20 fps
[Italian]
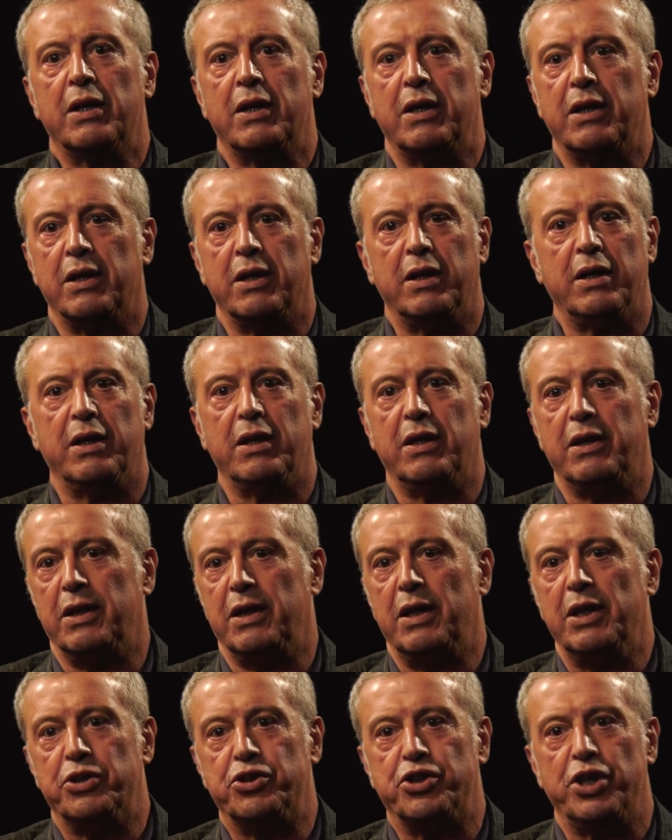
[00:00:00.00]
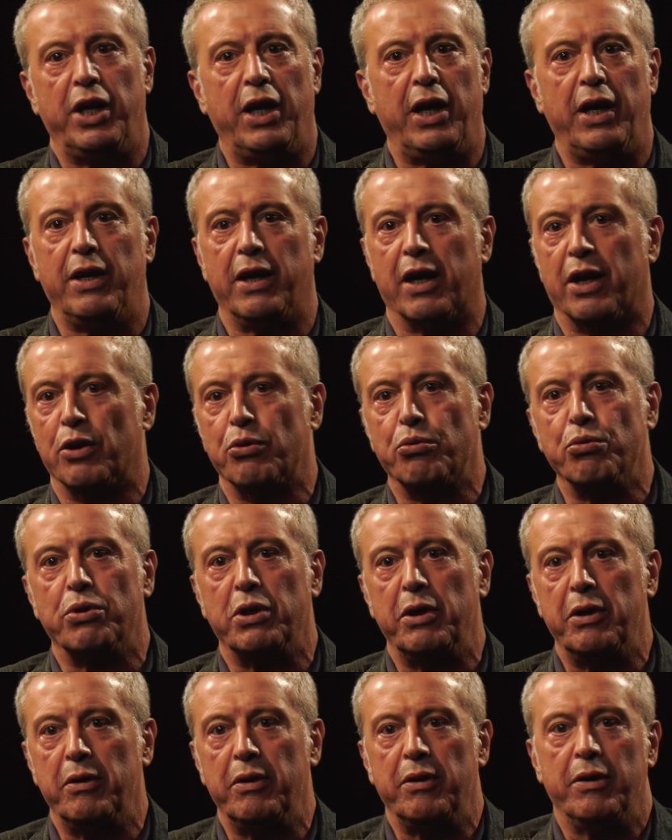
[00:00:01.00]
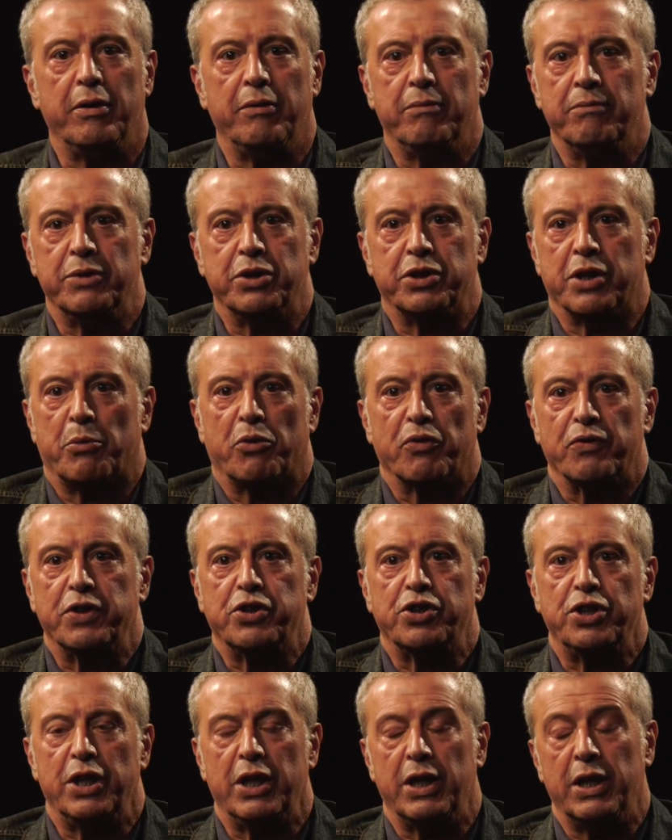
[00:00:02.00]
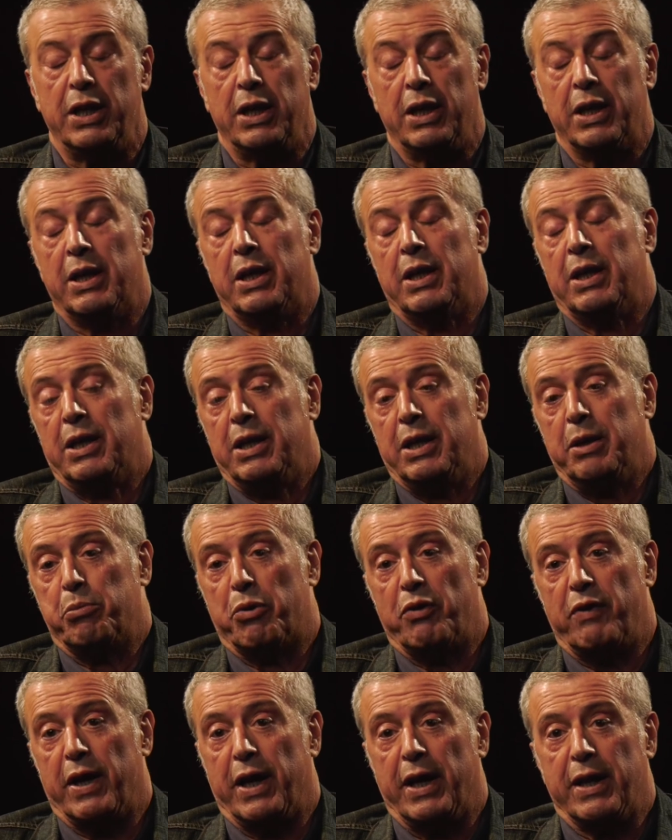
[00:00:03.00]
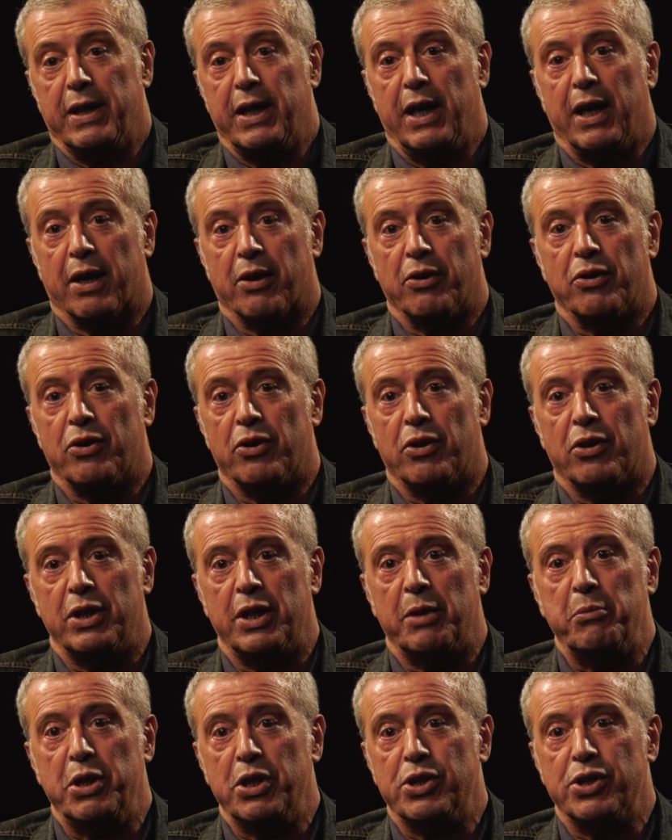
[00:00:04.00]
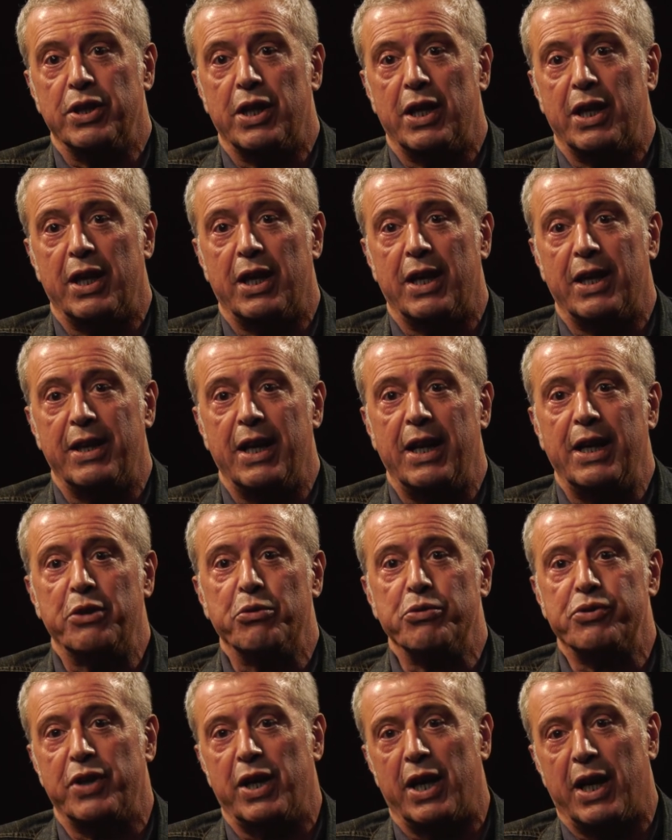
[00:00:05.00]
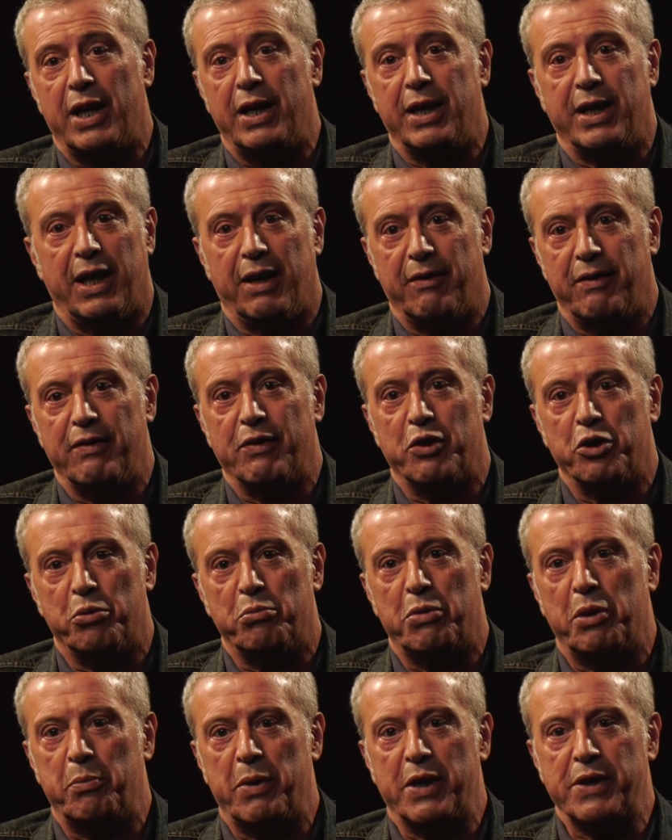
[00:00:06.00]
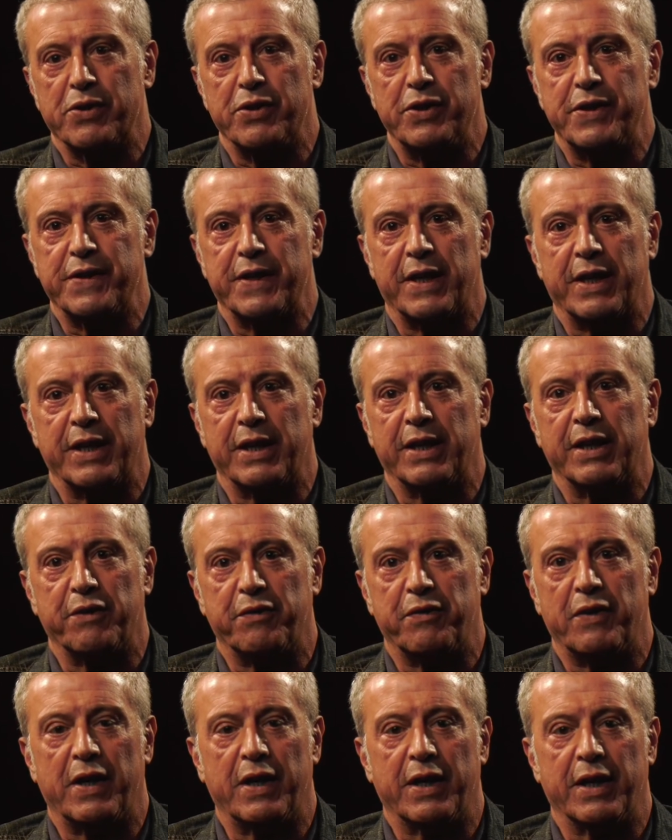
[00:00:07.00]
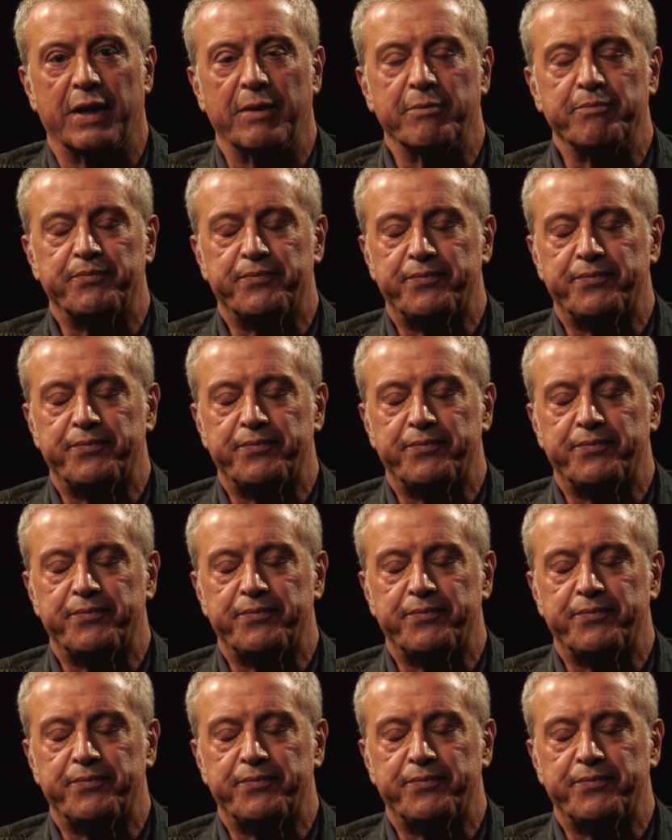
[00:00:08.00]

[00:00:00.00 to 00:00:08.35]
eh, i licei, erano tutti diciamo, vicini i poveretti erano gli amici del, degli industriali che avevano un bel pezzo di strada da fare.